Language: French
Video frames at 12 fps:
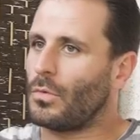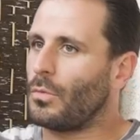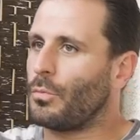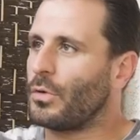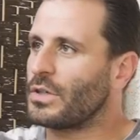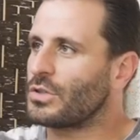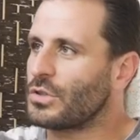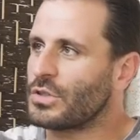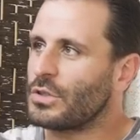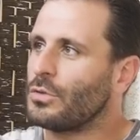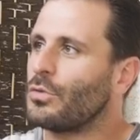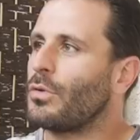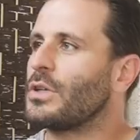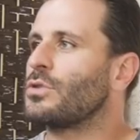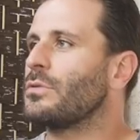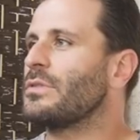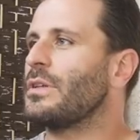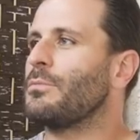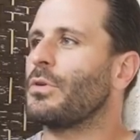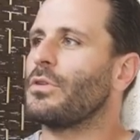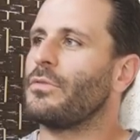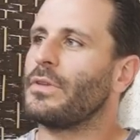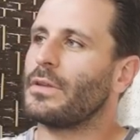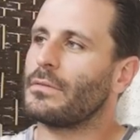on pourrait changer deux, trois choses et elle pourrait
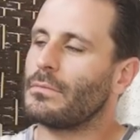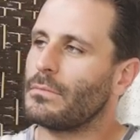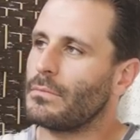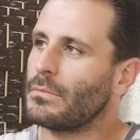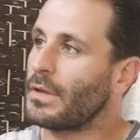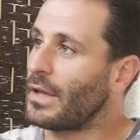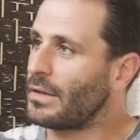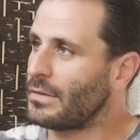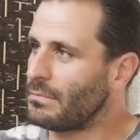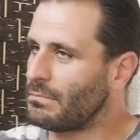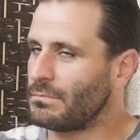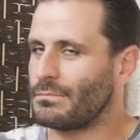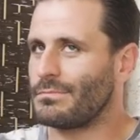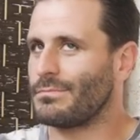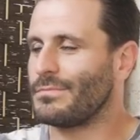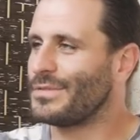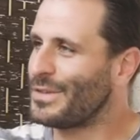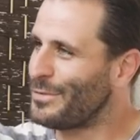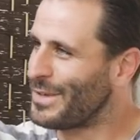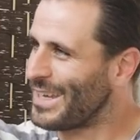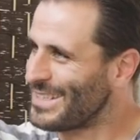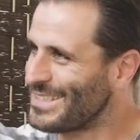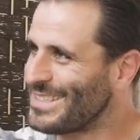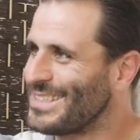devenir très
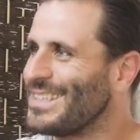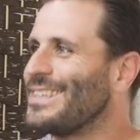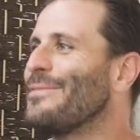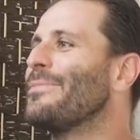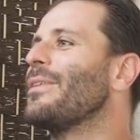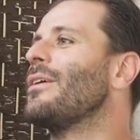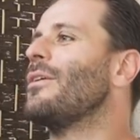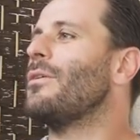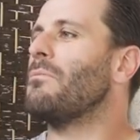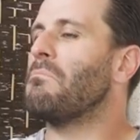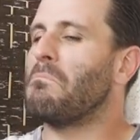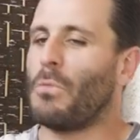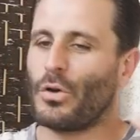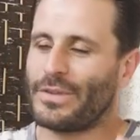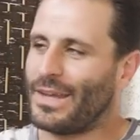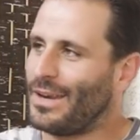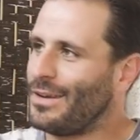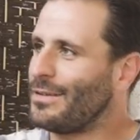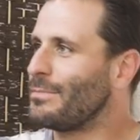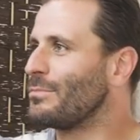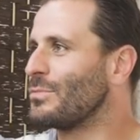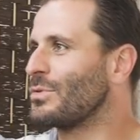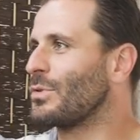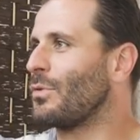efficace, efficace. mortelle,
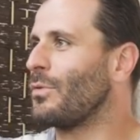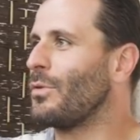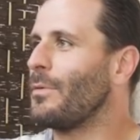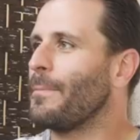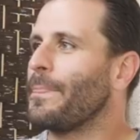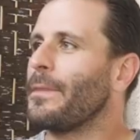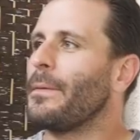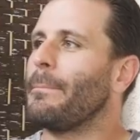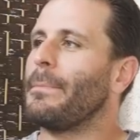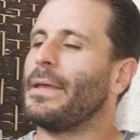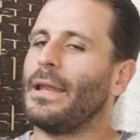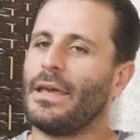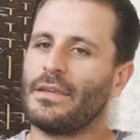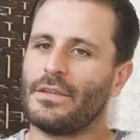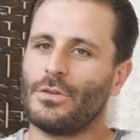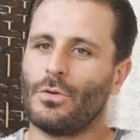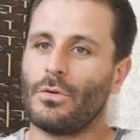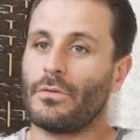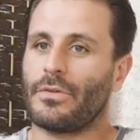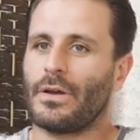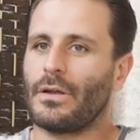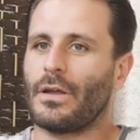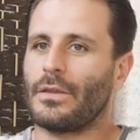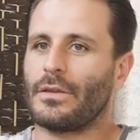ce qu'on veut. Mais l'aïkido,
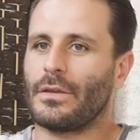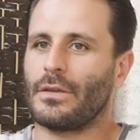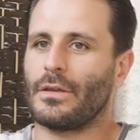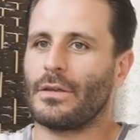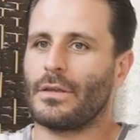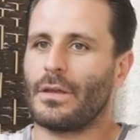enfin, un des,